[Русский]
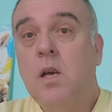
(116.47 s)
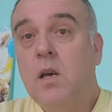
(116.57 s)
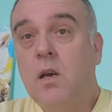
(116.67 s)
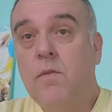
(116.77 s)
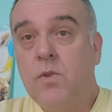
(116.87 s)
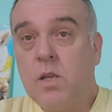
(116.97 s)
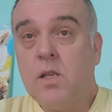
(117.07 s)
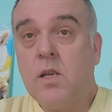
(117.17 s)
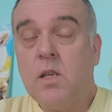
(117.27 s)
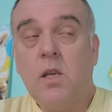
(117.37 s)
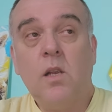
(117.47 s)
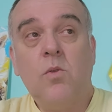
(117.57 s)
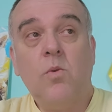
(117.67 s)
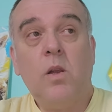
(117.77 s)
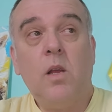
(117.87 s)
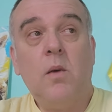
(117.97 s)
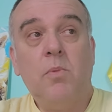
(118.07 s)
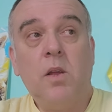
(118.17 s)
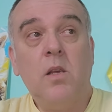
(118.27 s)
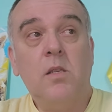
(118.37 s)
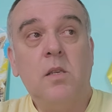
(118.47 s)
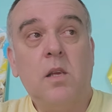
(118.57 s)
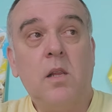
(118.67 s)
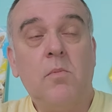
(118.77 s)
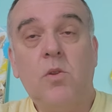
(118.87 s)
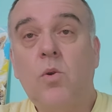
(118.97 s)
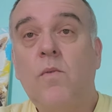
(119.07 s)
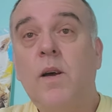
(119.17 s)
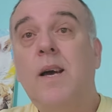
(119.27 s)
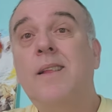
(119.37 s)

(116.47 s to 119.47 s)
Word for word: э, вот эта территория 50-километровая,